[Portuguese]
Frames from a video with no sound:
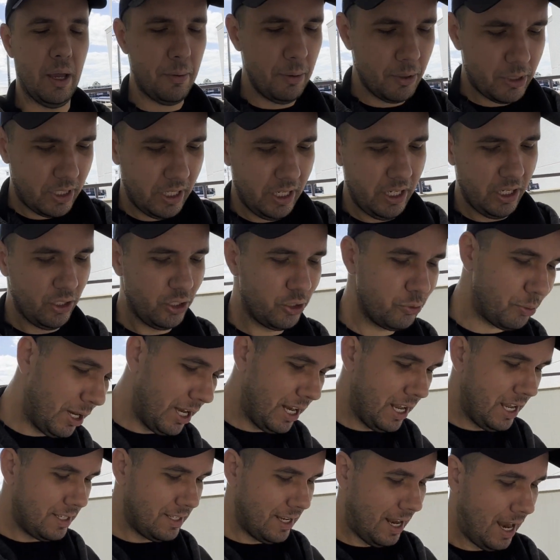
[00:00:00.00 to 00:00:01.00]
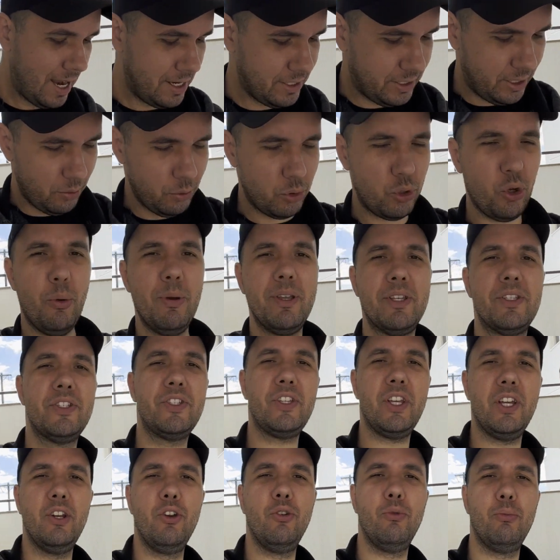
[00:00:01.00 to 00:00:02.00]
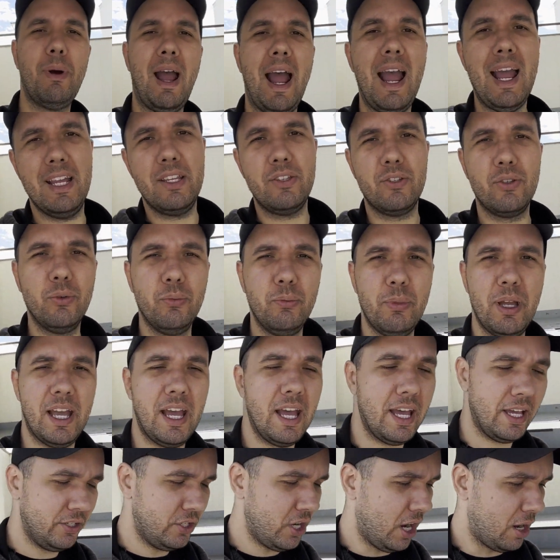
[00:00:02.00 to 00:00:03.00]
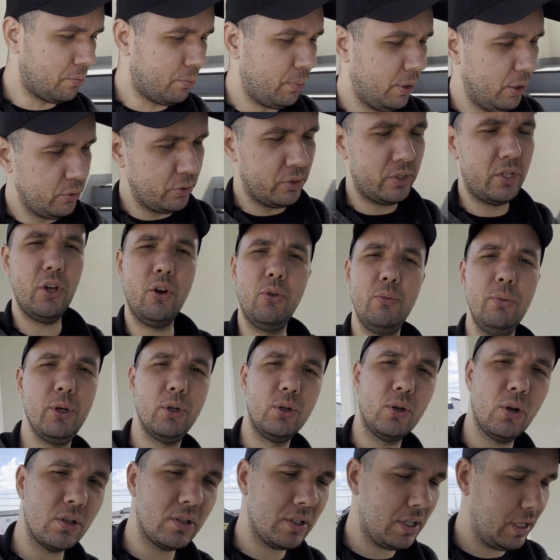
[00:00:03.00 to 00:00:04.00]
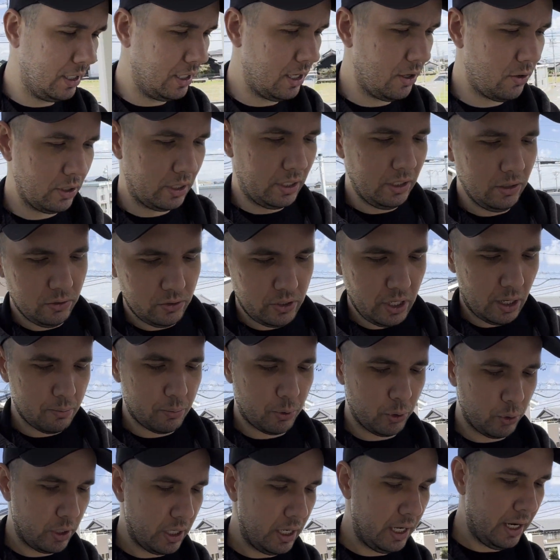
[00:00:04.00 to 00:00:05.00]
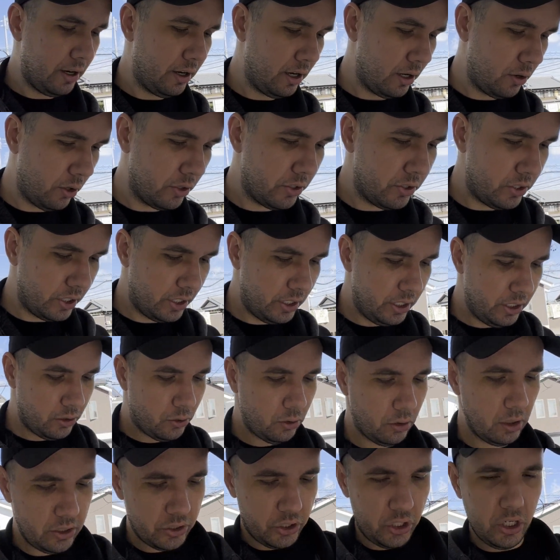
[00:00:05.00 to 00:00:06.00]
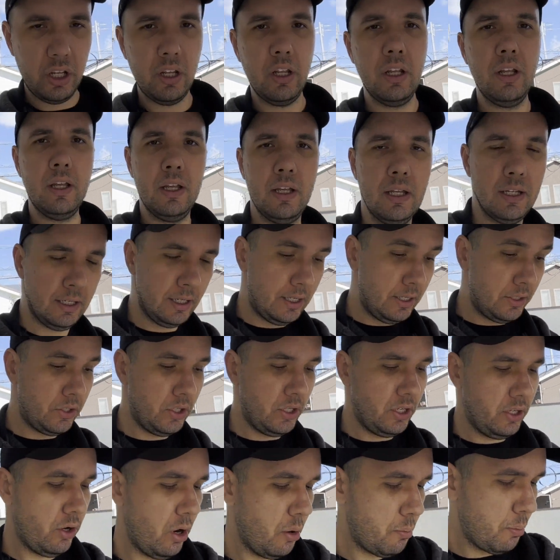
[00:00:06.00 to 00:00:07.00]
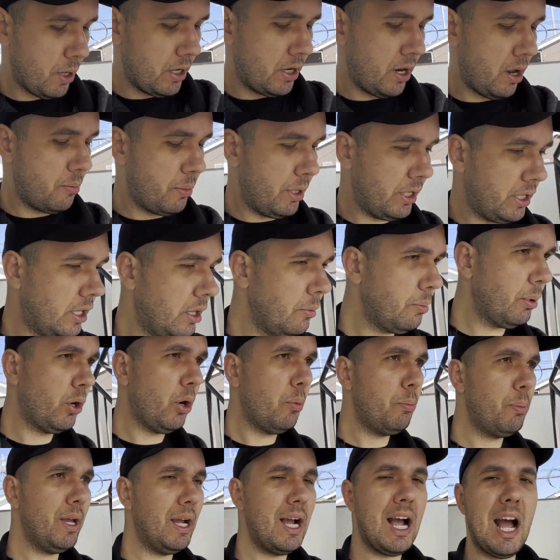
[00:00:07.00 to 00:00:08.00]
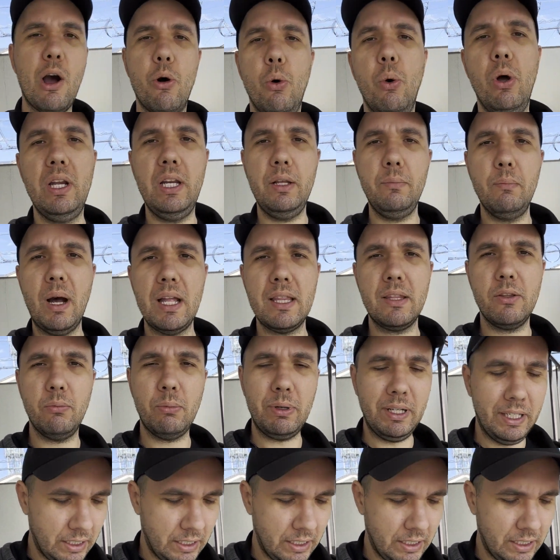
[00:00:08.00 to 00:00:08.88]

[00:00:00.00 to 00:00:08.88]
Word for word: E aí, meus queridos, beleza? Estamos começando mais um BR Japão, seu, meu, nosso canal aqui do Japão. Galera, negócio é seguinte, tô deixando, descendo aqui o apartamento aqui para pegar a rua ali, bater